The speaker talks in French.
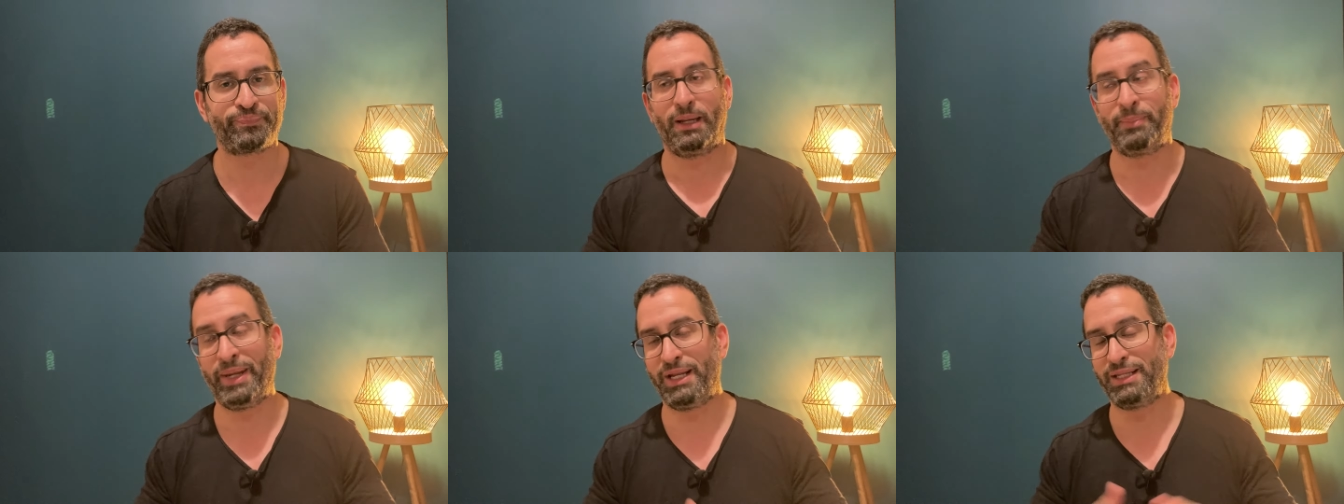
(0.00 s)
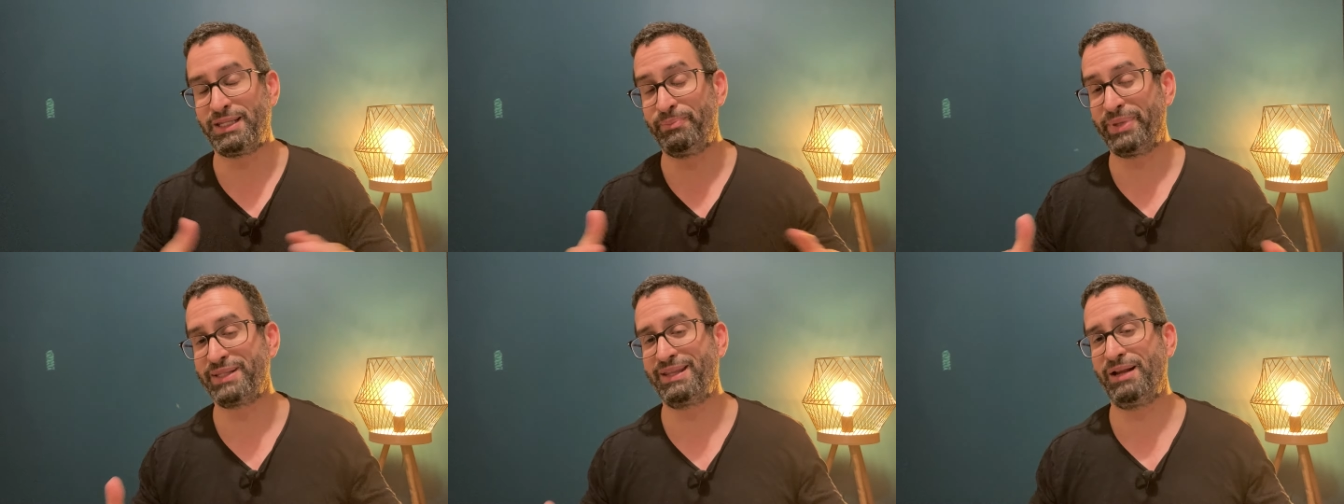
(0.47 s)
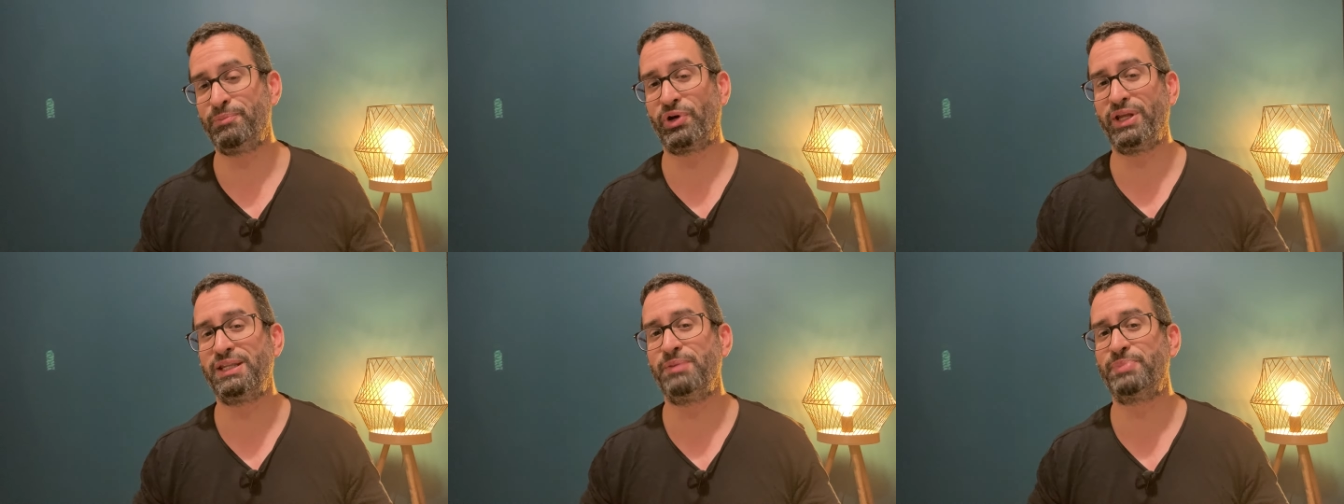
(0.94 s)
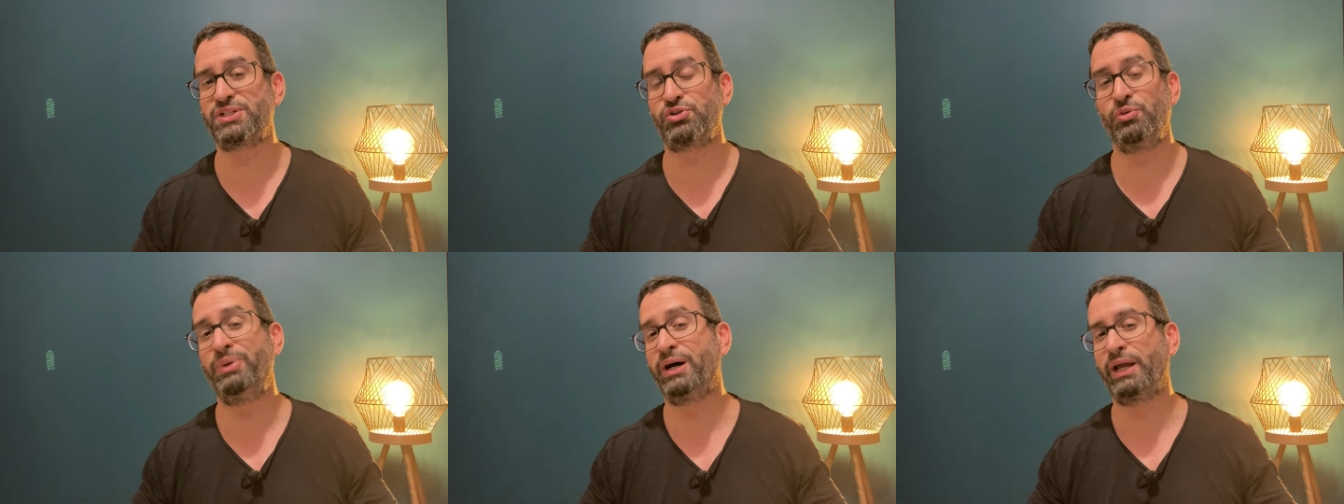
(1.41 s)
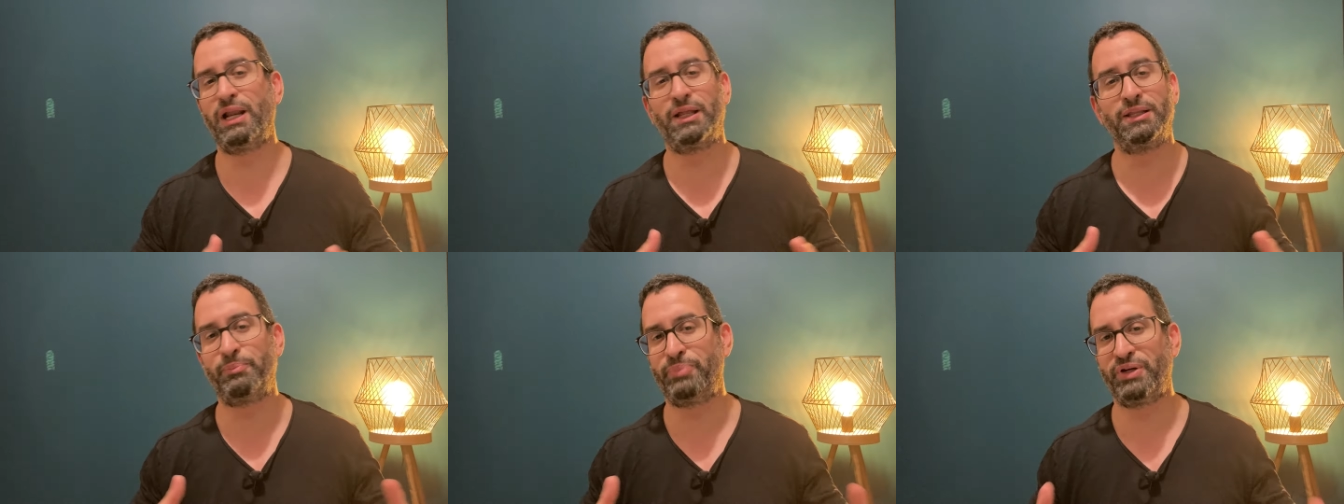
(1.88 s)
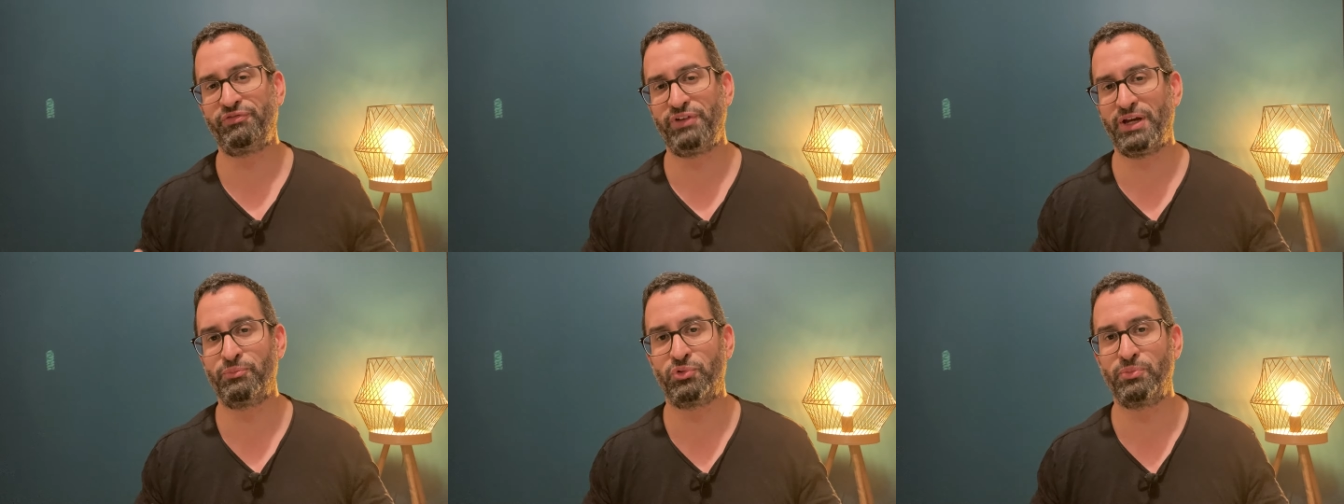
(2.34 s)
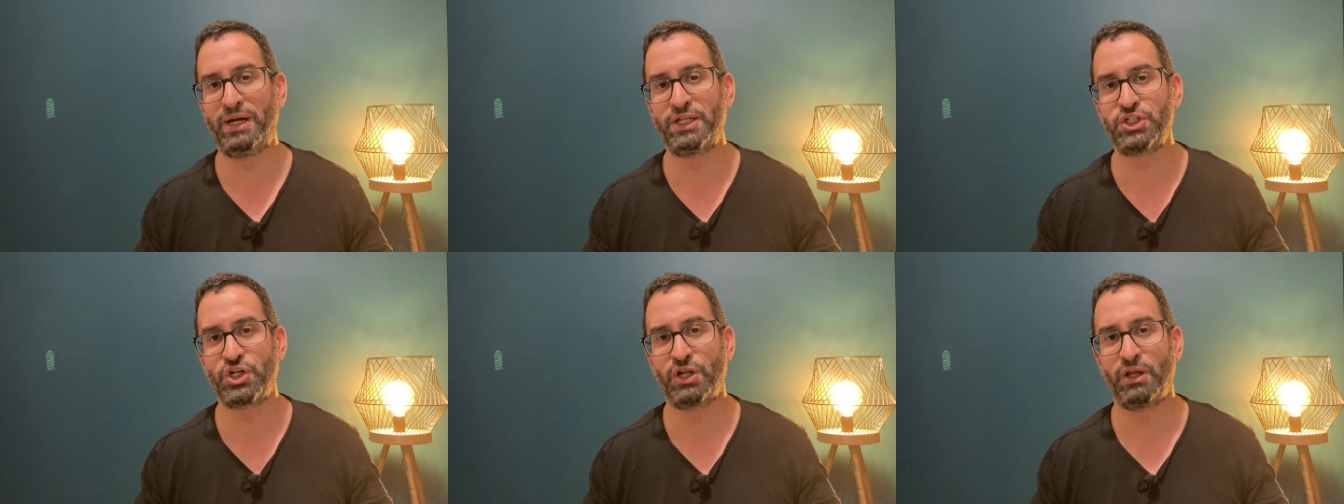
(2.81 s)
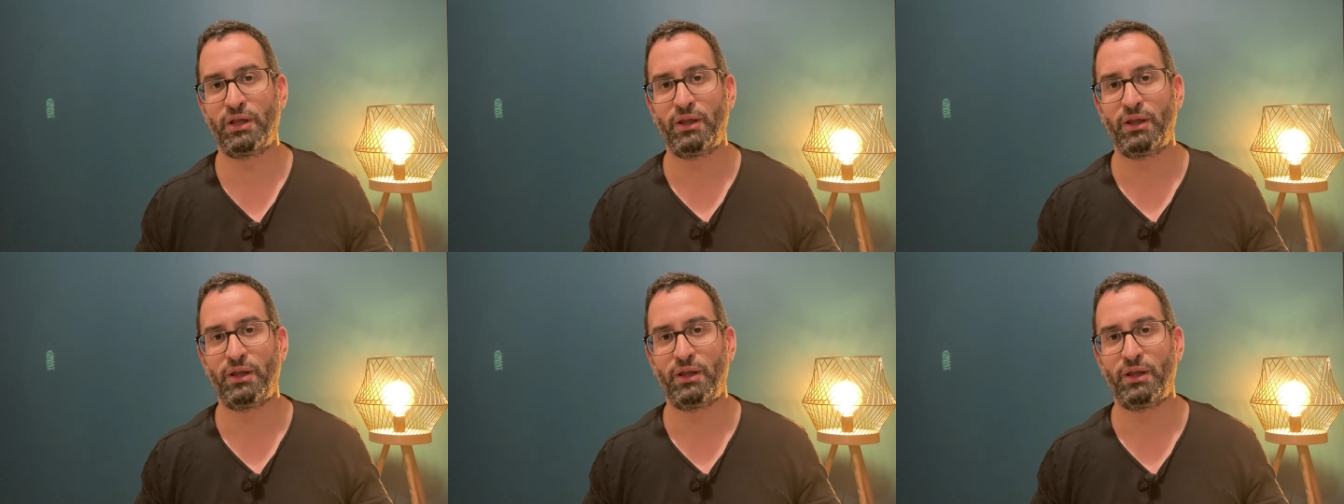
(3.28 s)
eh ben, il n'était pas tellement aidé parce que Barella n'a pas fait un bon match.